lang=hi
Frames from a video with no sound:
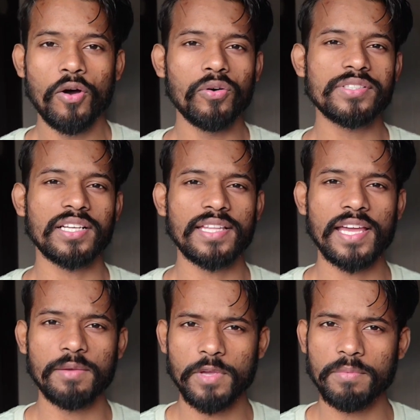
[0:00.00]
हो सकता
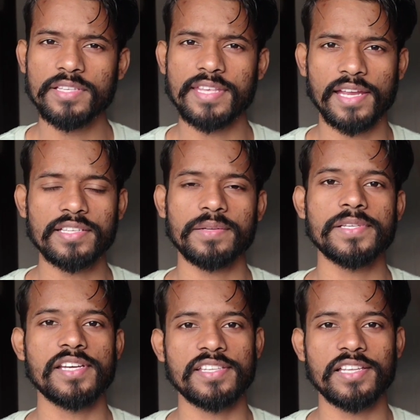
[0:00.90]
है कि मे बी सेकेंड
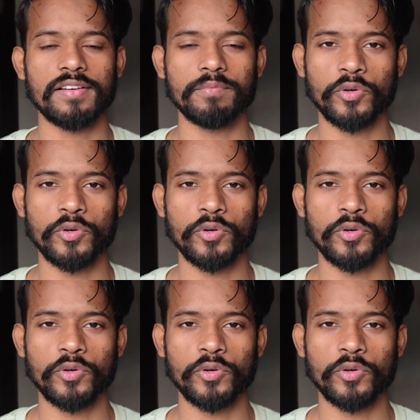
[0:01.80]
सेमेस्टर से